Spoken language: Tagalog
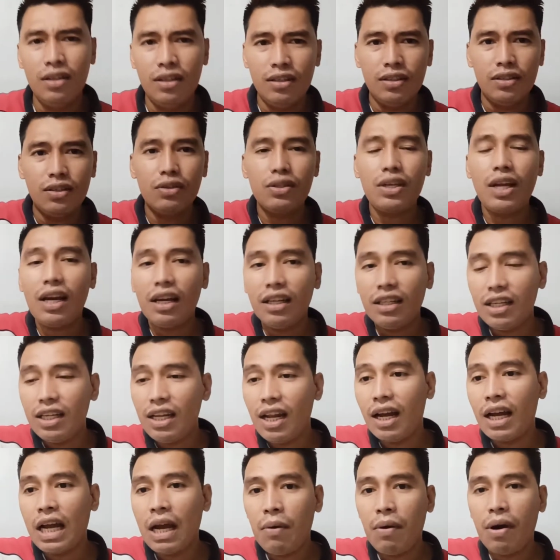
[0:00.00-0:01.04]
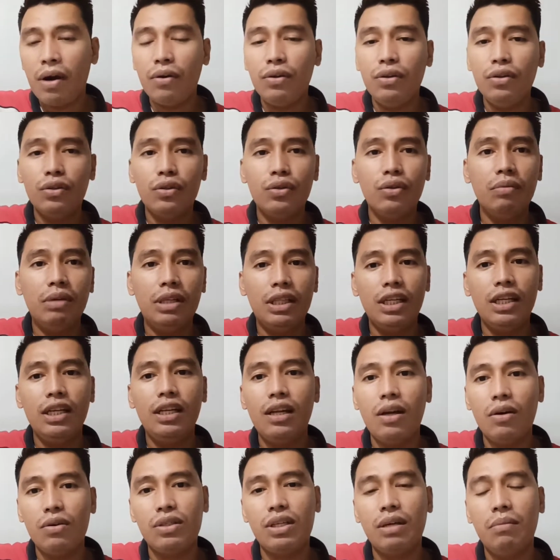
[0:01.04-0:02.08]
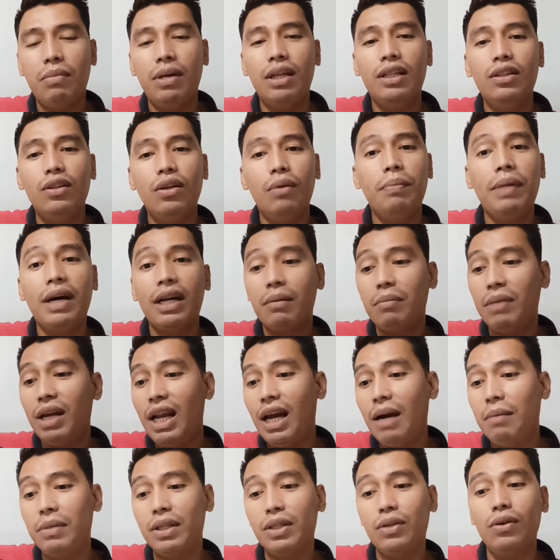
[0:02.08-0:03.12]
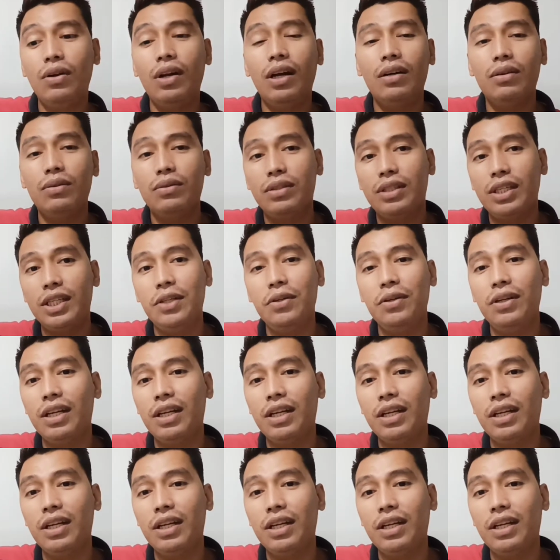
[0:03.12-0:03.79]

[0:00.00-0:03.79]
so sa akin ginagawa ko nun tumitingin ako sa bad no, para malaman ko lang kung sino